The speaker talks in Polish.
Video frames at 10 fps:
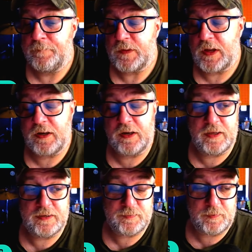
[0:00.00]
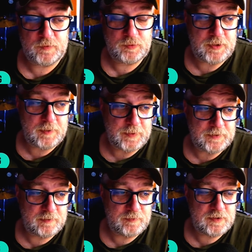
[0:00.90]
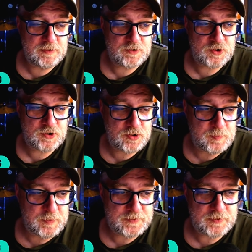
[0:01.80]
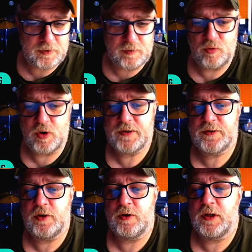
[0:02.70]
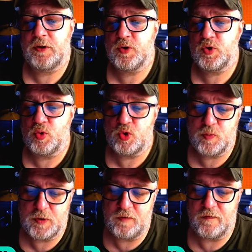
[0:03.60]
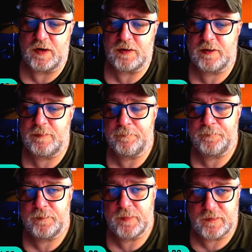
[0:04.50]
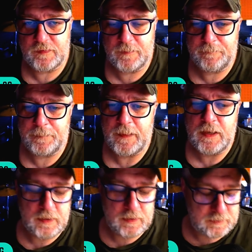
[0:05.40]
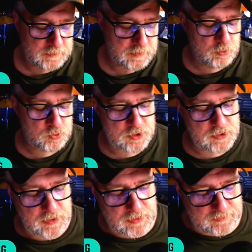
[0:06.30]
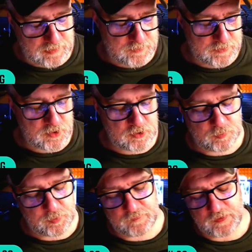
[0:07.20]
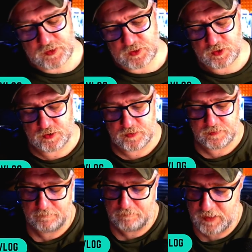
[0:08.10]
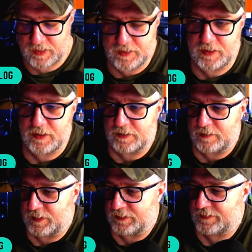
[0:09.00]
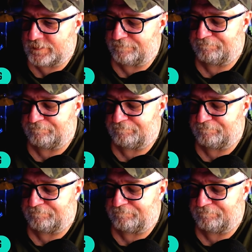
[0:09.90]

nagle z powodu tej pandemii część ich personelu była niezdolna do służby, do walki prawda? Dlatego już kilka lat temu zaczęto prowadzić badania na temat